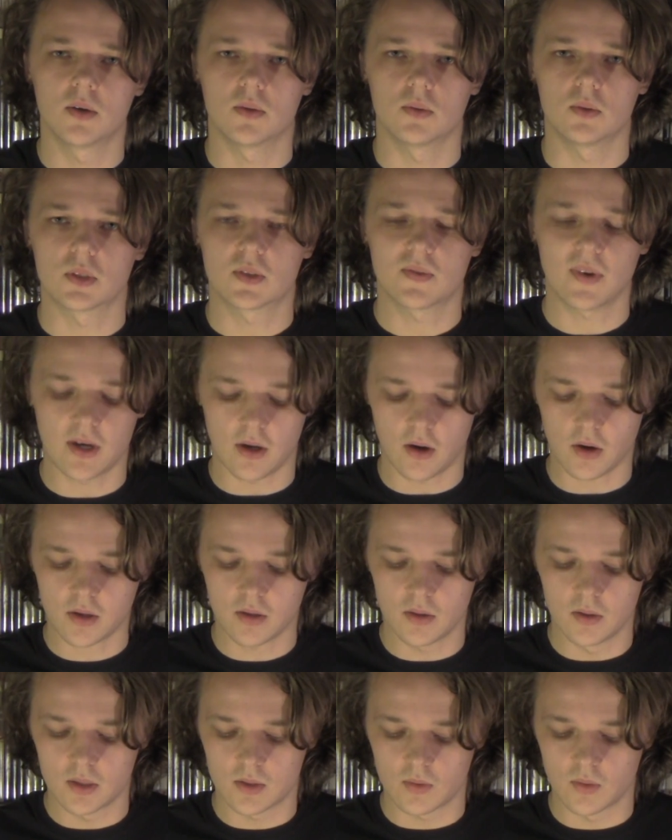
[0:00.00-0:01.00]
Und zwar
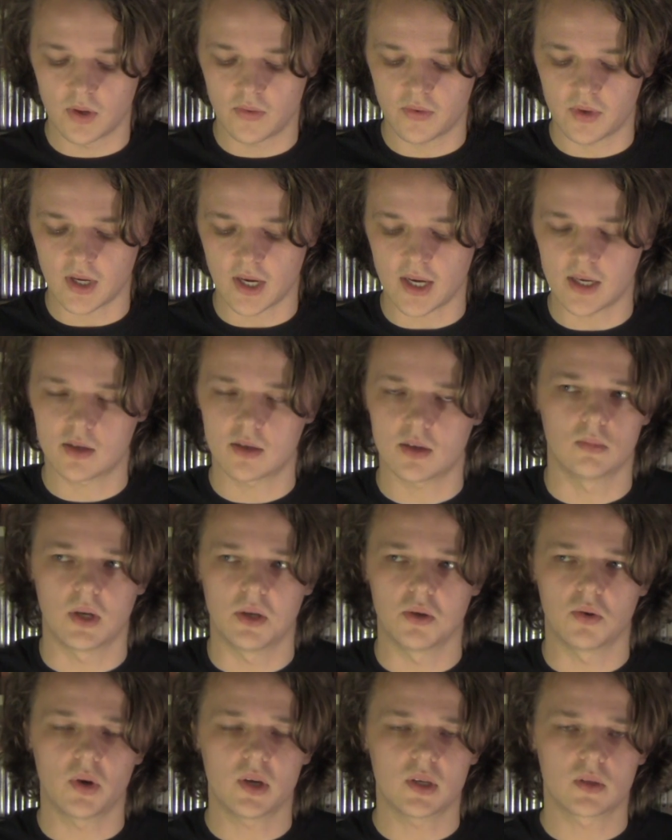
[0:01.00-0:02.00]
Oculus Rift hat
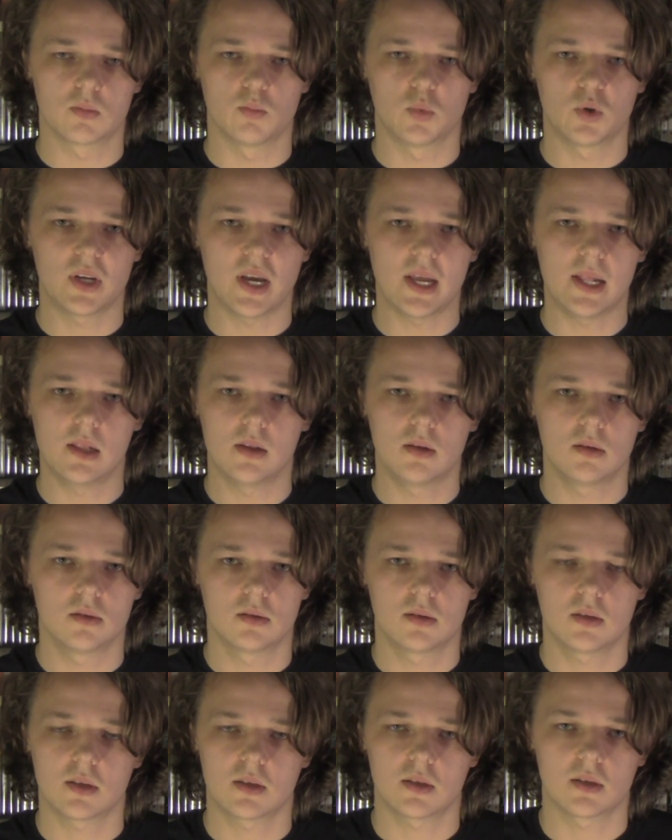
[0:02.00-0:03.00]
ein neues Modell
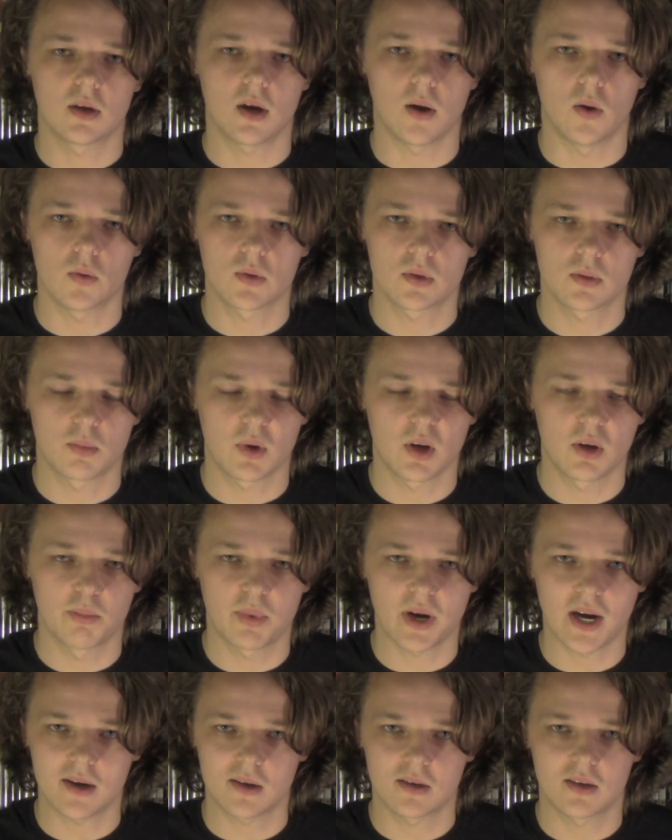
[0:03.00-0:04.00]

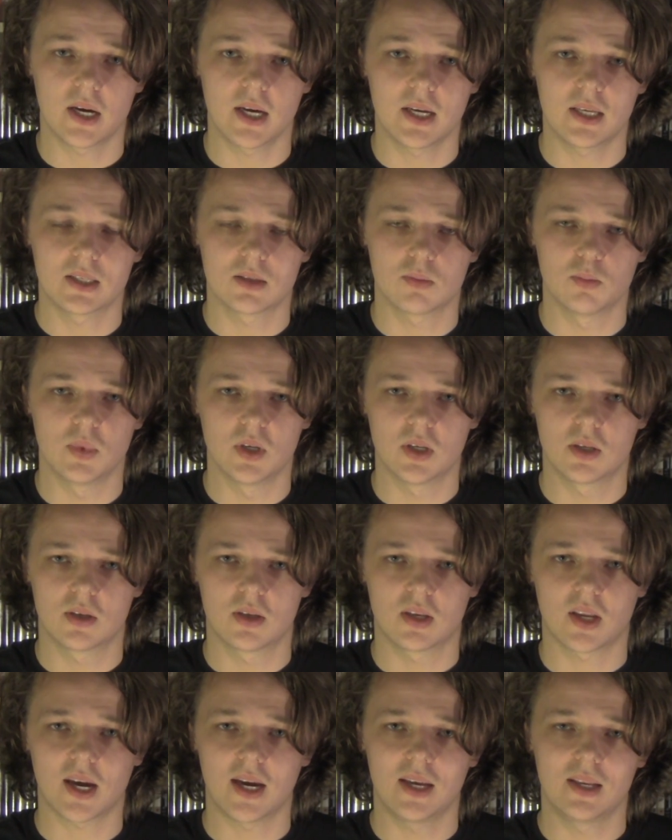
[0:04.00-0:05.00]
rausgebracht, eins mit
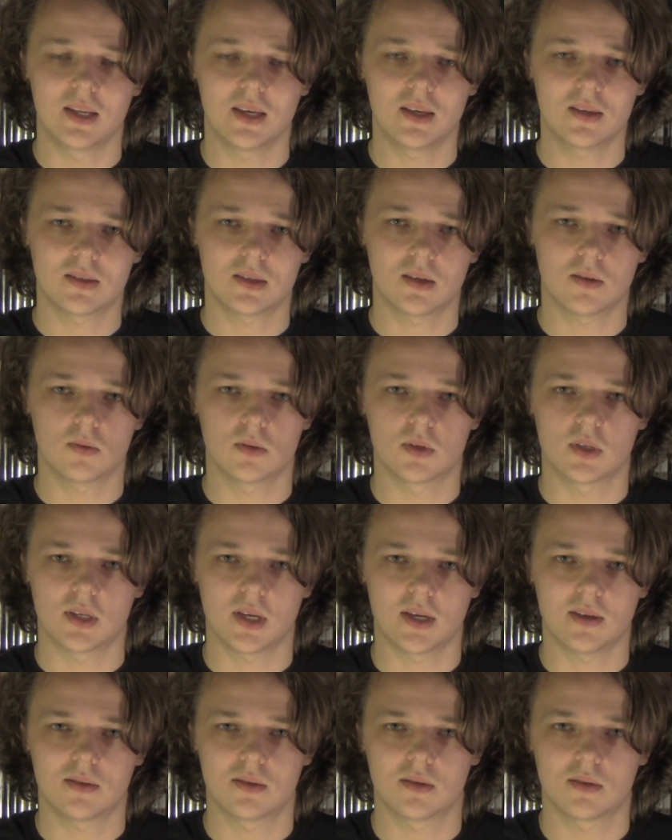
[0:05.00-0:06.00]
3D-Sound,
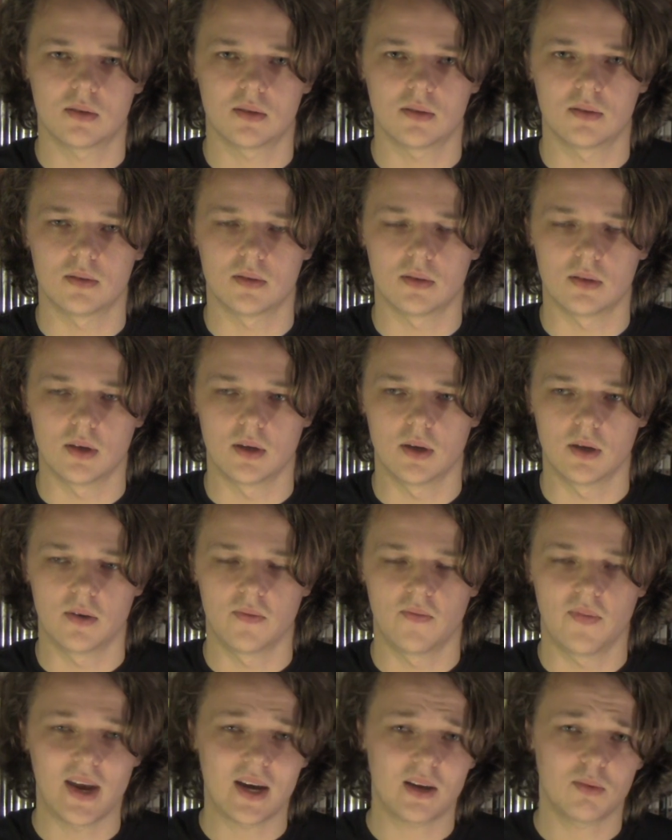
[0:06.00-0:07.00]
das
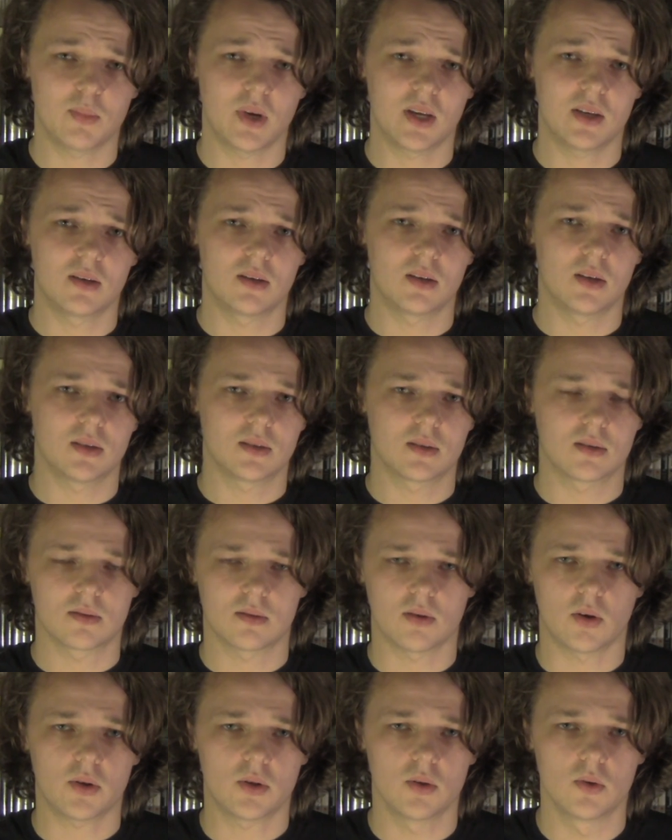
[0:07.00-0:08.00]
äh, während man das
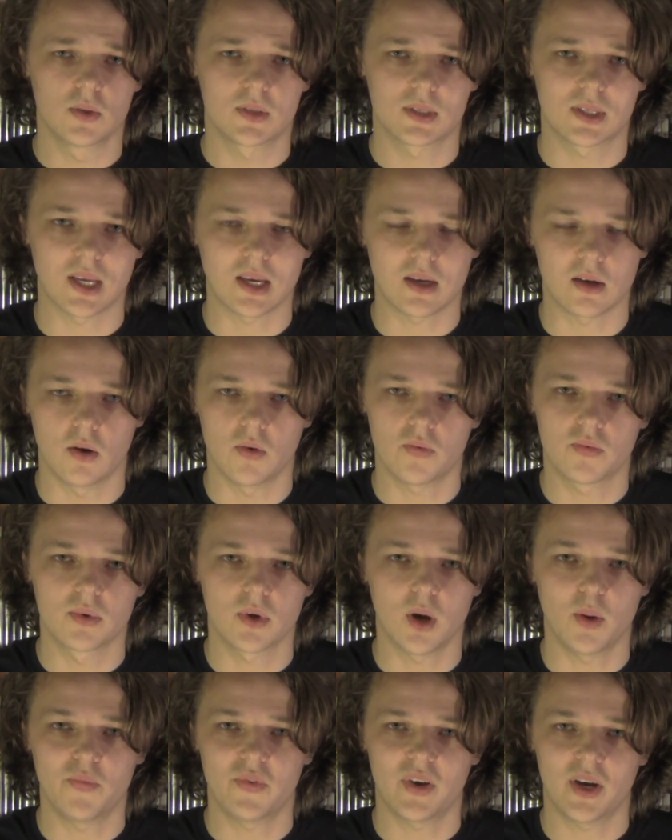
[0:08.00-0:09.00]
Oculus-Ding auf dem
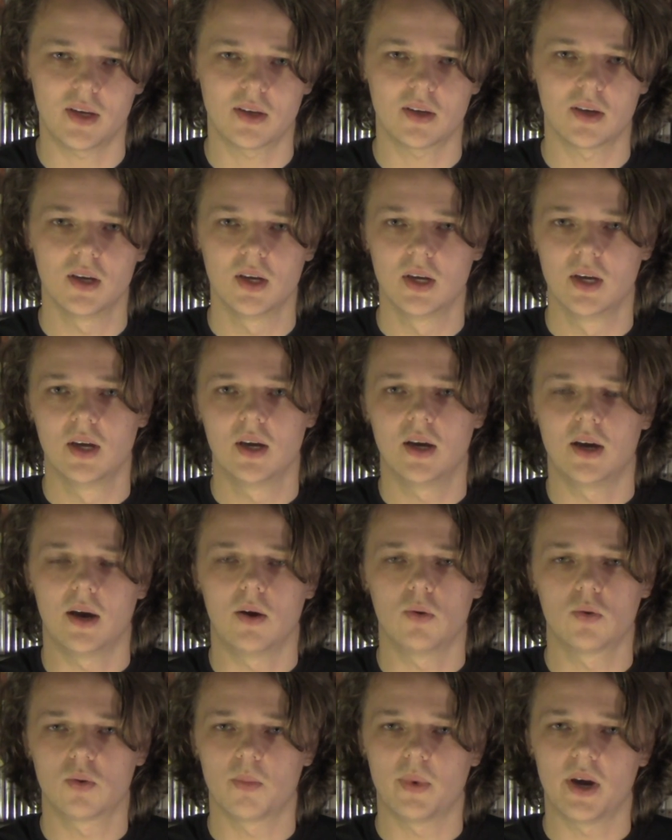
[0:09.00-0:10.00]
Kopf hat,
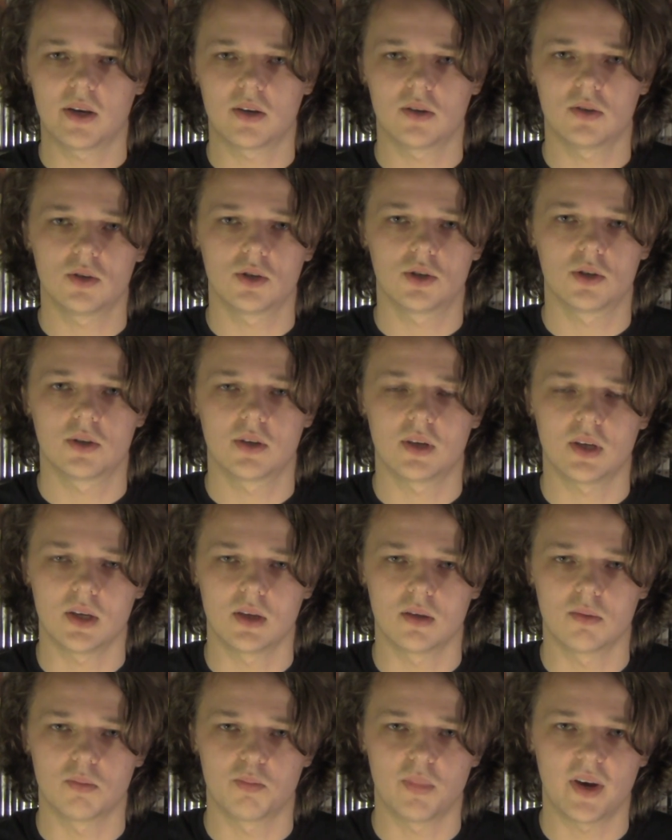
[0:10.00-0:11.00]
automatisch
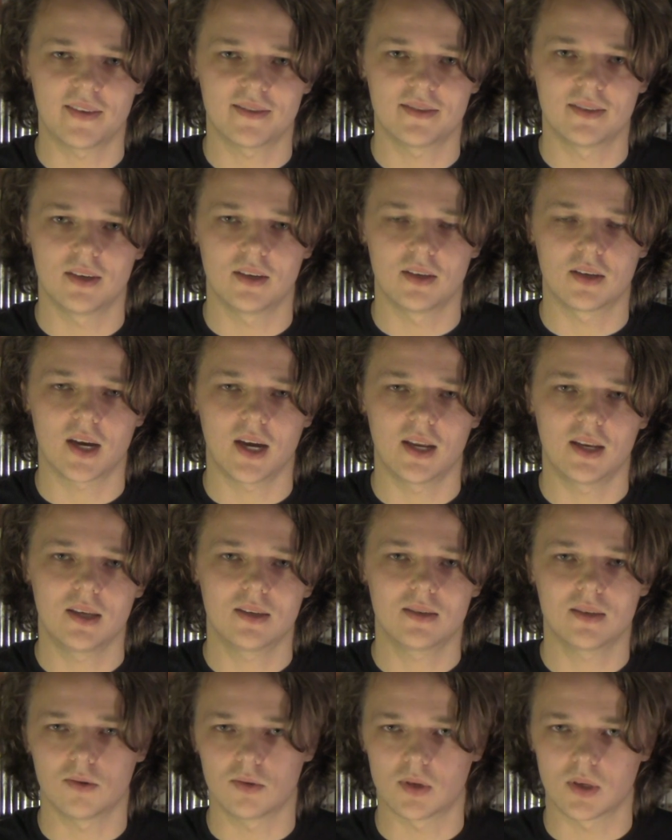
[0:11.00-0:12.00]
den passenden
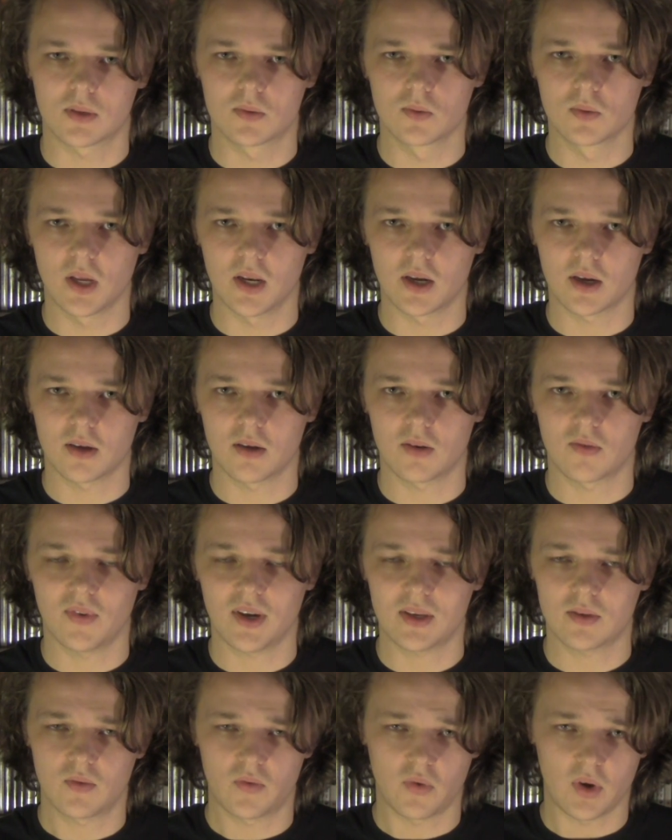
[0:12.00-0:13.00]
3D-Sound dazu generiert,
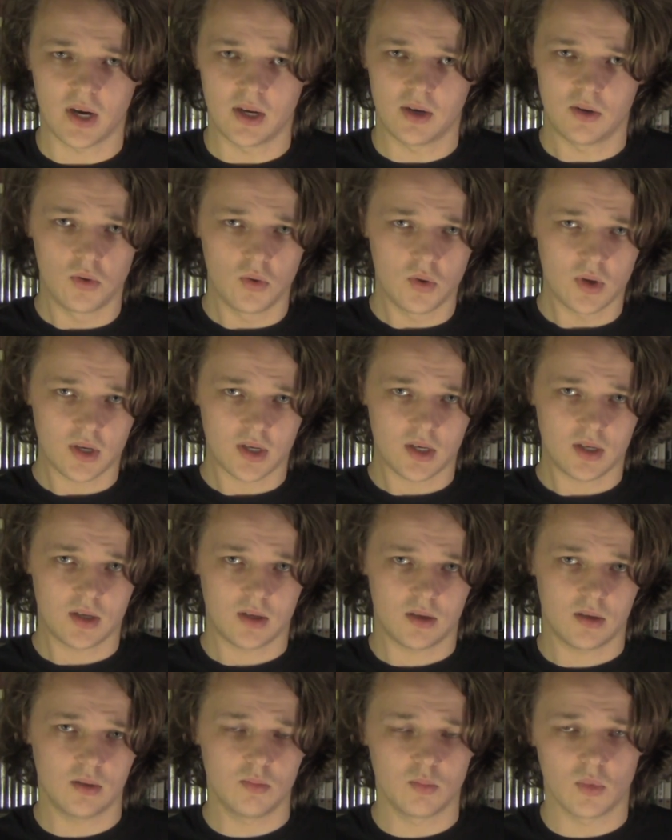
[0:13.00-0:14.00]
was für eine
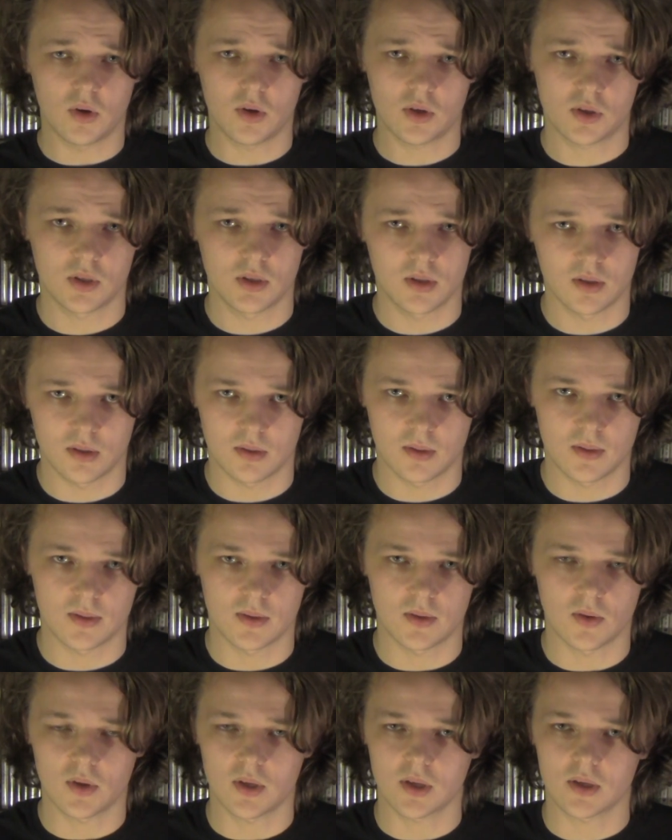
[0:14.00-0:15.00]
höhere Immersion
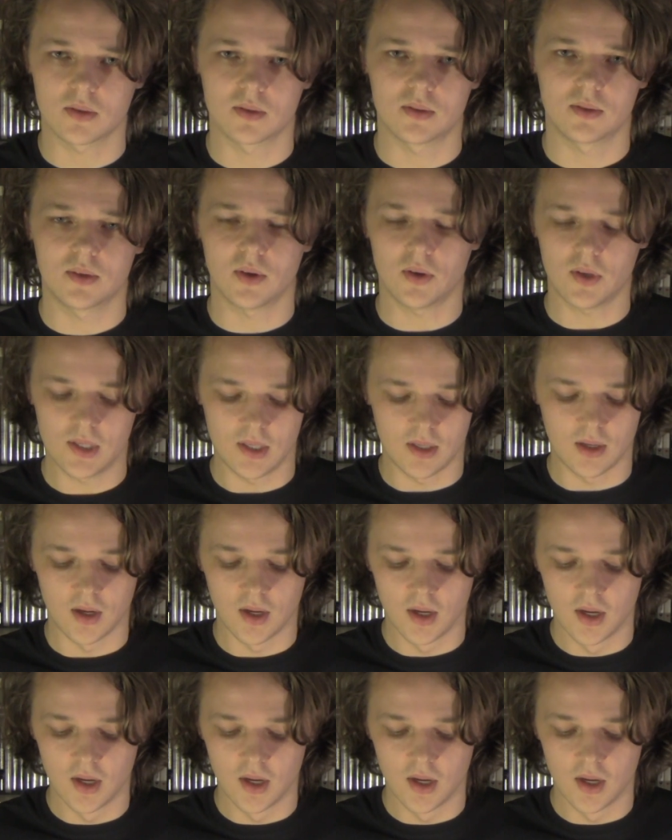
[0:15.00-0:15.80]
sorgen soll.